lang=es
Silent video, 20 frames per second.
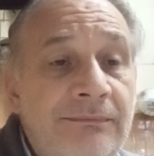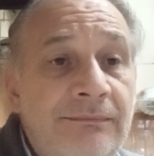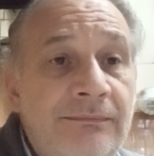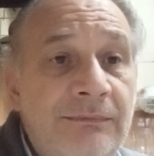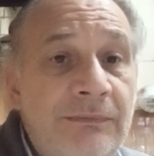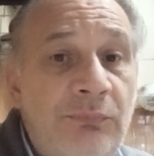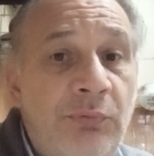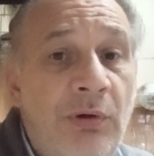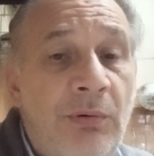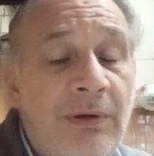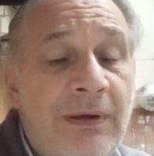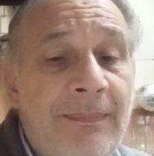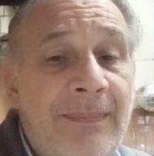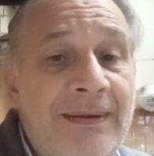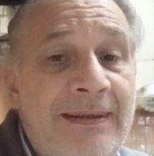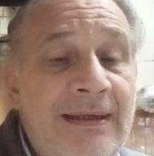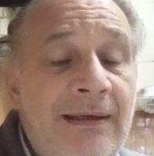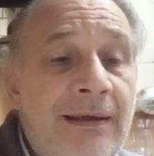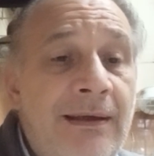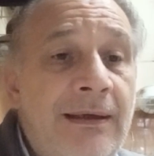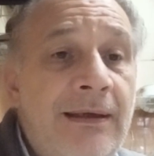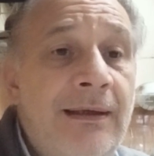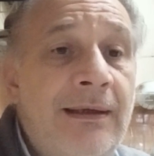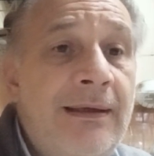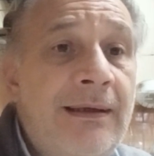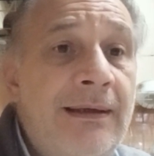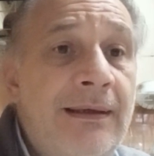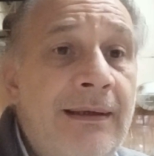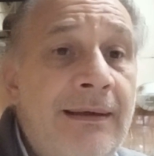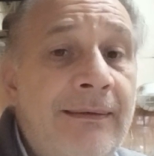vuelvo a repetir,
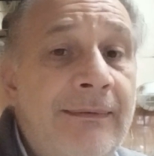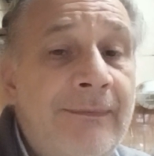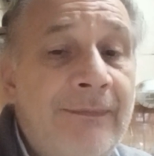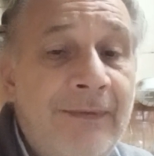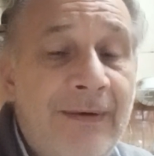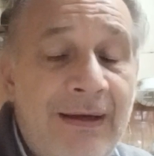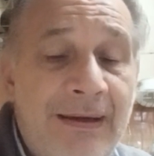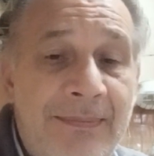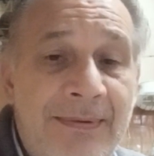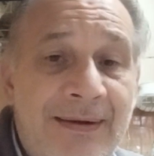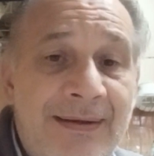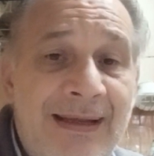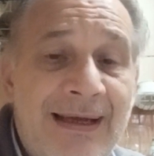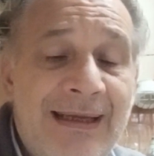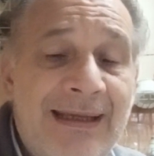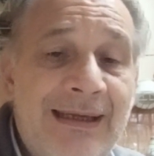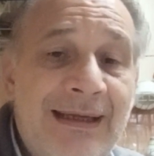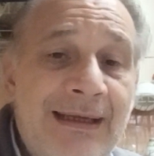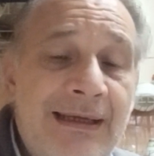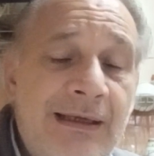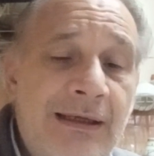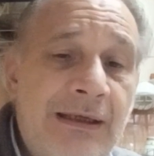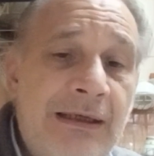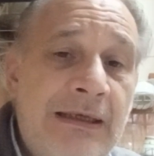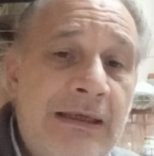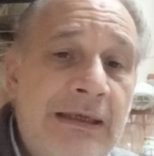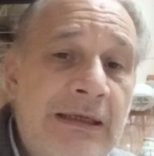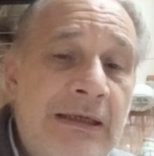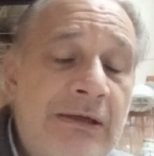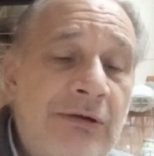eh, es verdad que
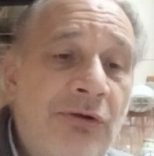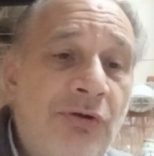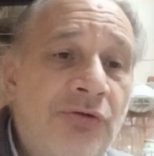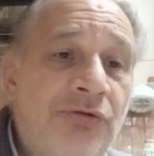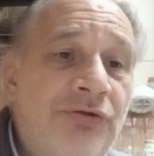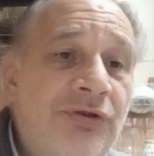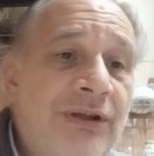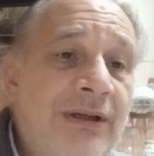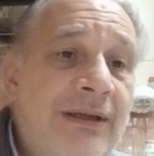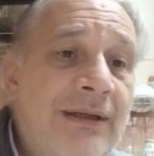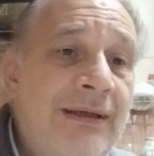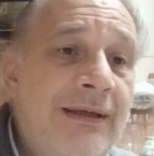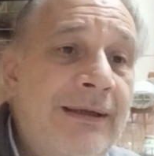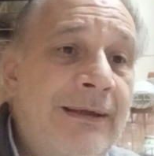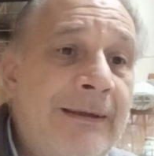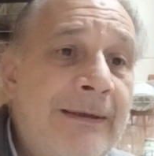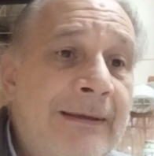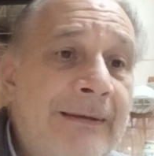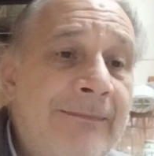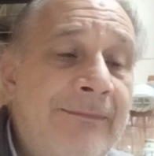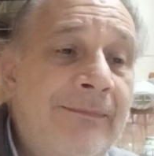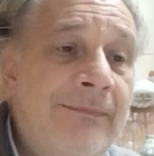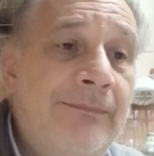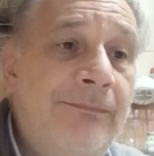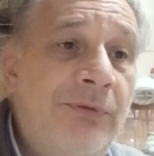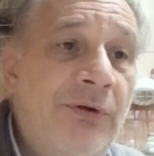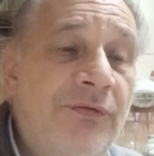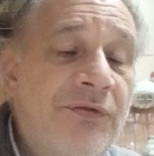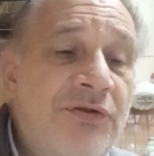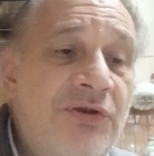los eh,
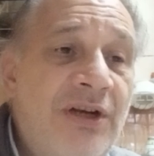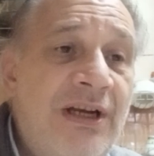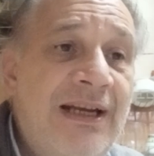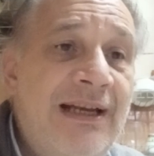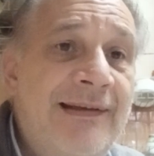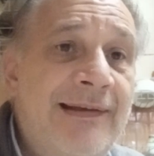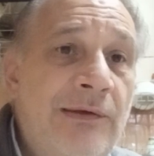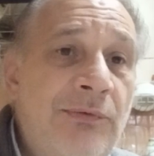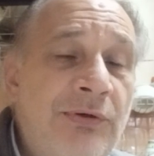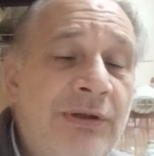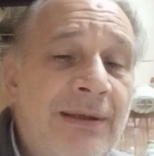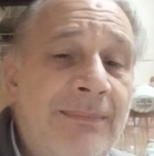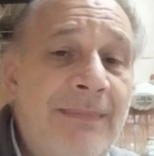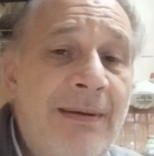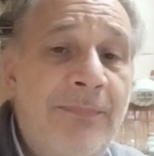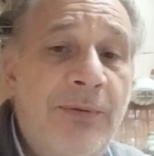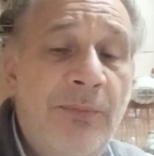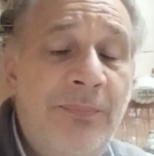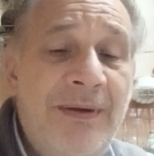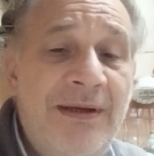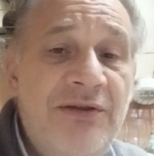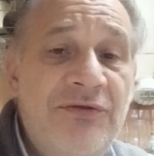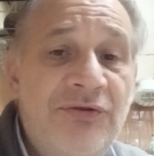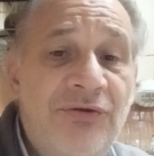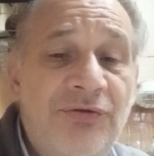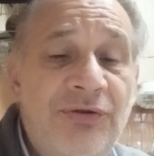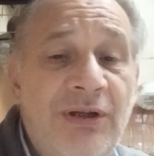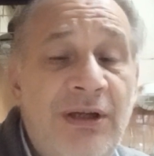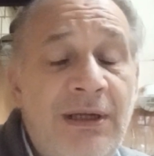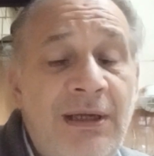profesionales de salud están más
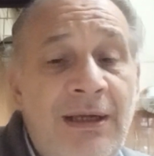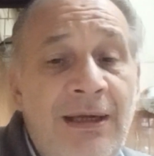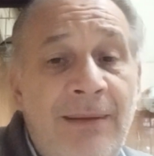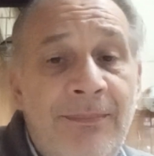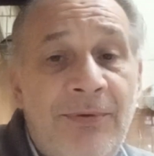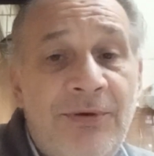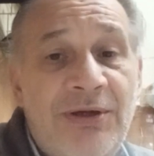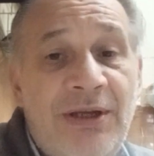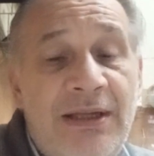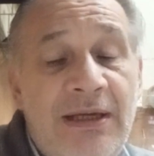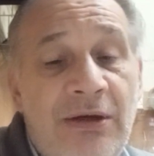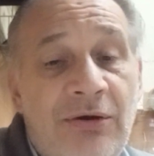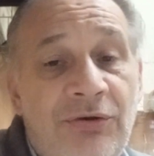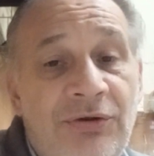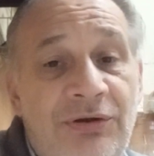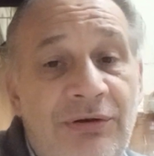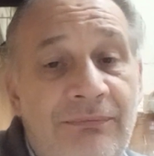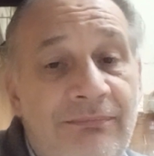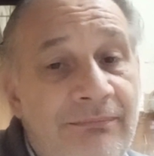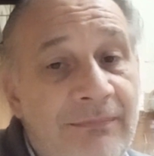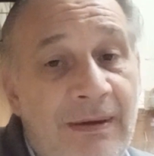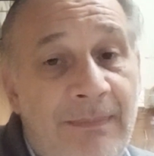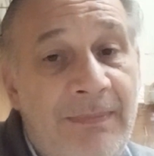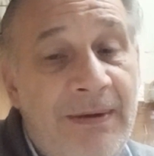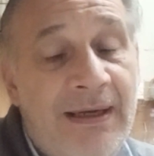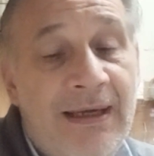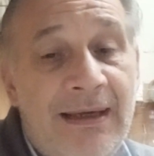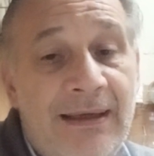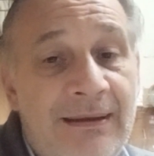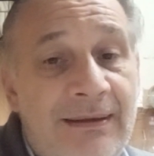propensos, pero ya digo,
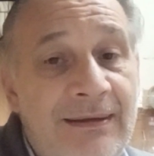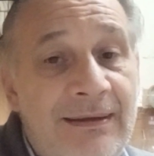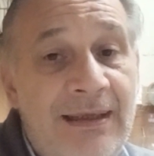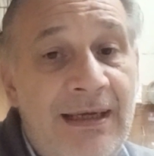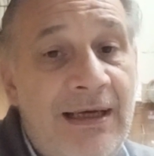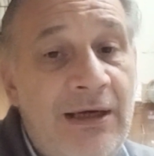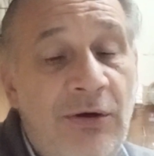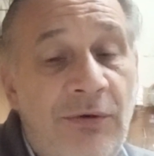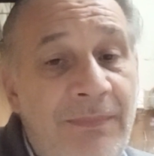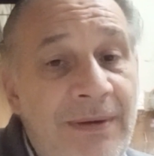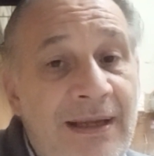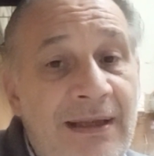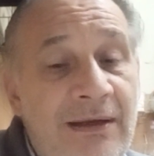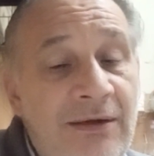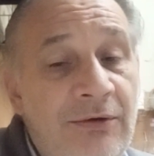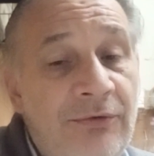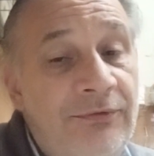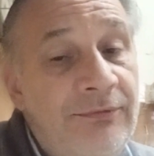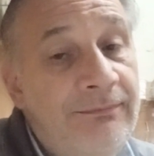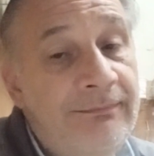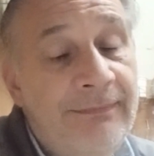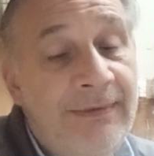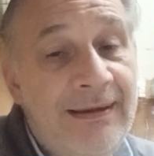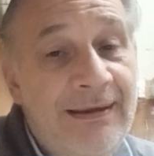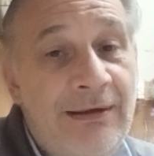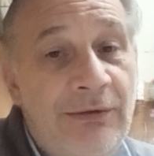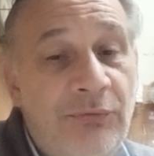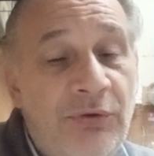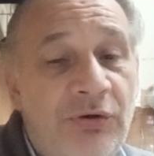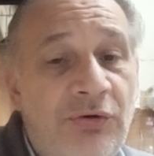expliqué, tienen los medios,
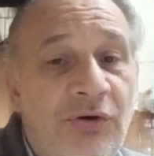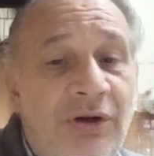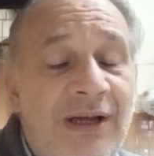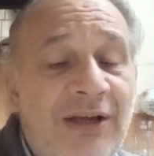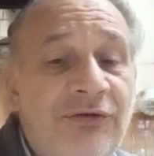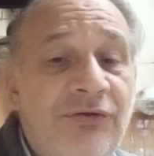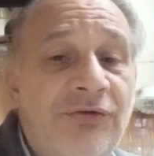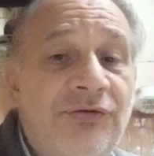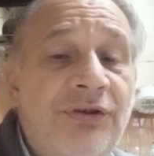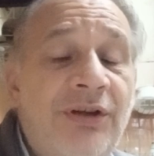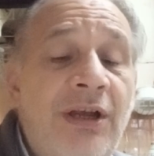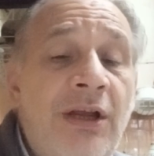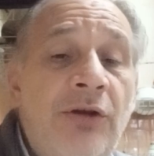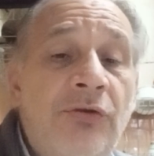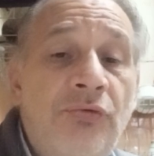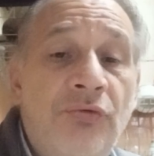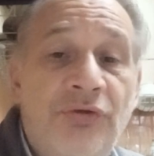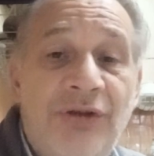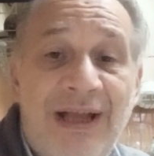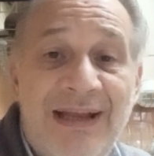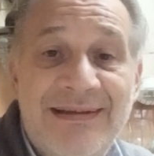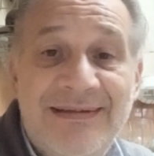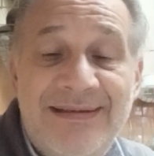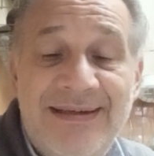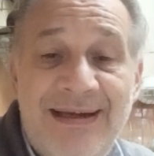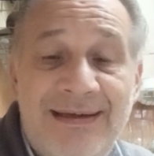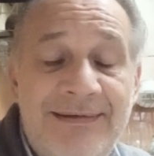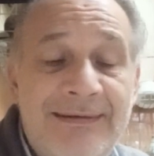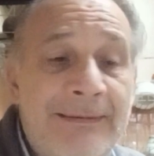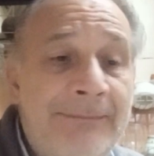en nuestros casos
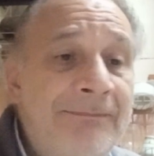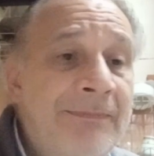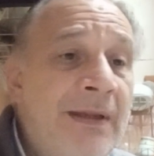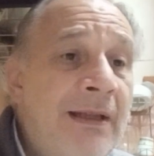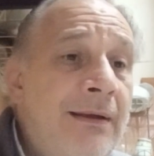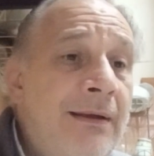sustancias,